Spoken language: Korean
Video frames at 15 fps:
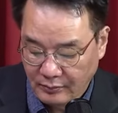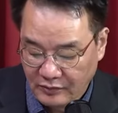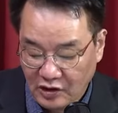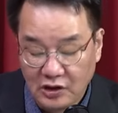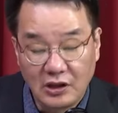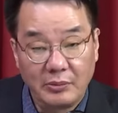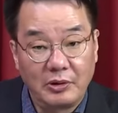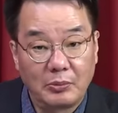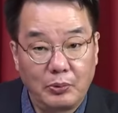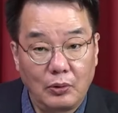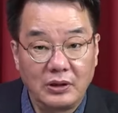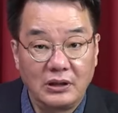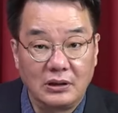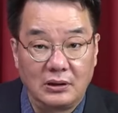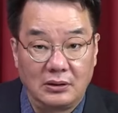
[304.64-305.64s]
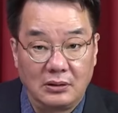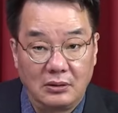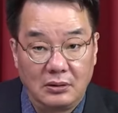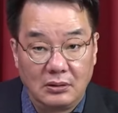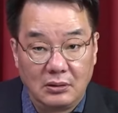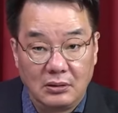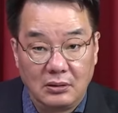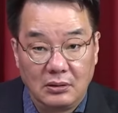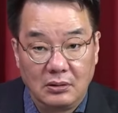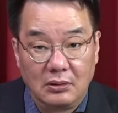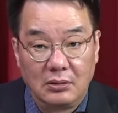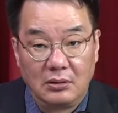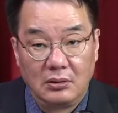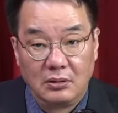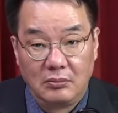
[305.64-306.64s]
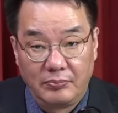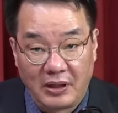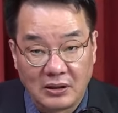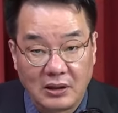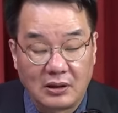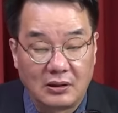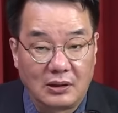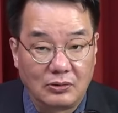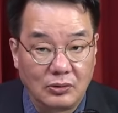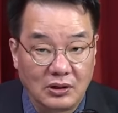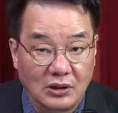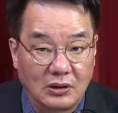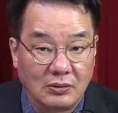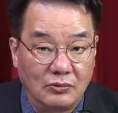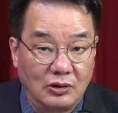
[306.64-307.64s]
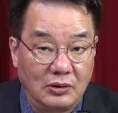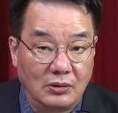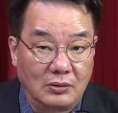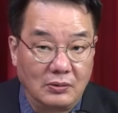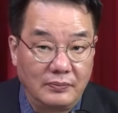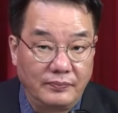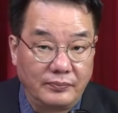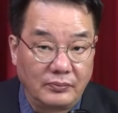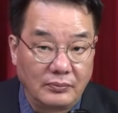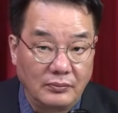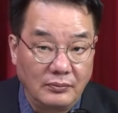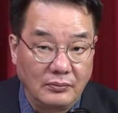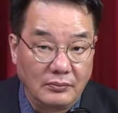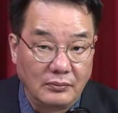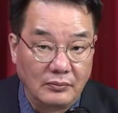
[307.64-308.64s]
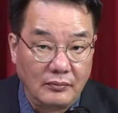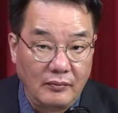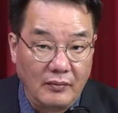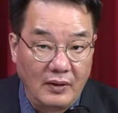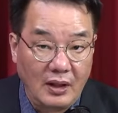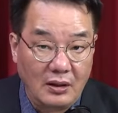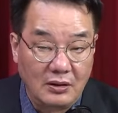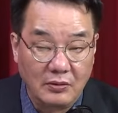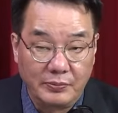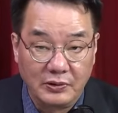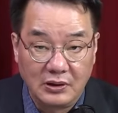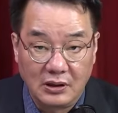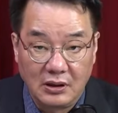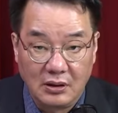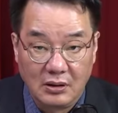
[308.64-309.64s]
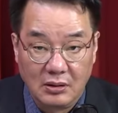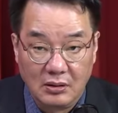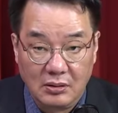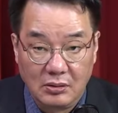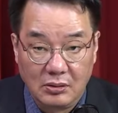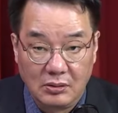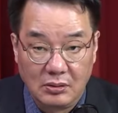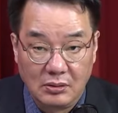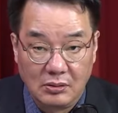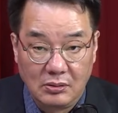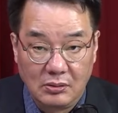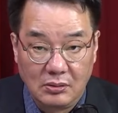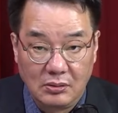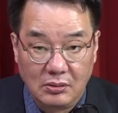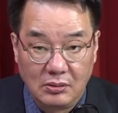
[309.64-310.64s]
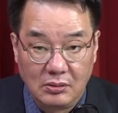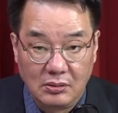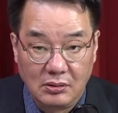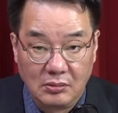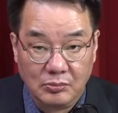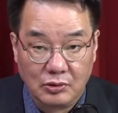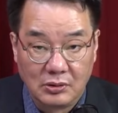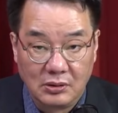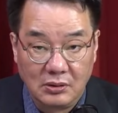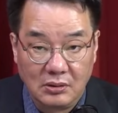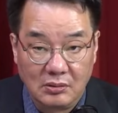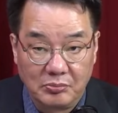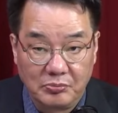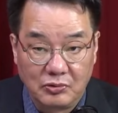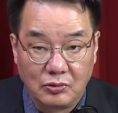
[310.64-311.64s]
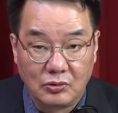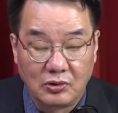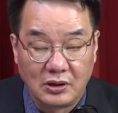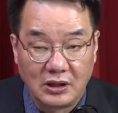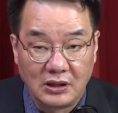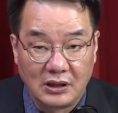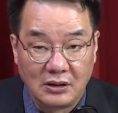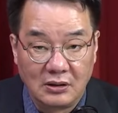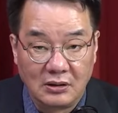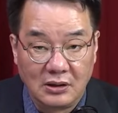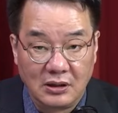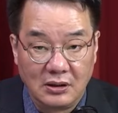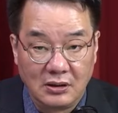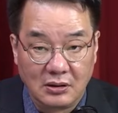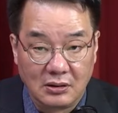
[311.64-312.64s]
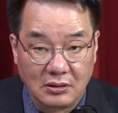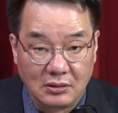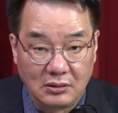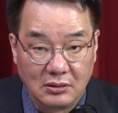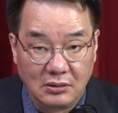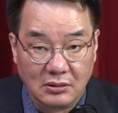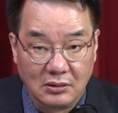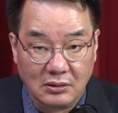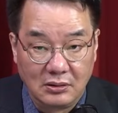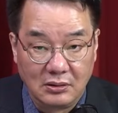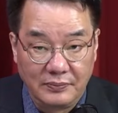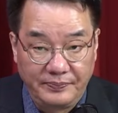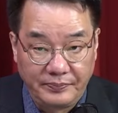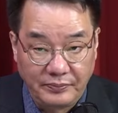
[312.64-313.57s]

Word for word: 이재명 본인이 방탄을 하고 있기 때문이죠. 첫 번째 인물은 구속되지 않는데 여, 그,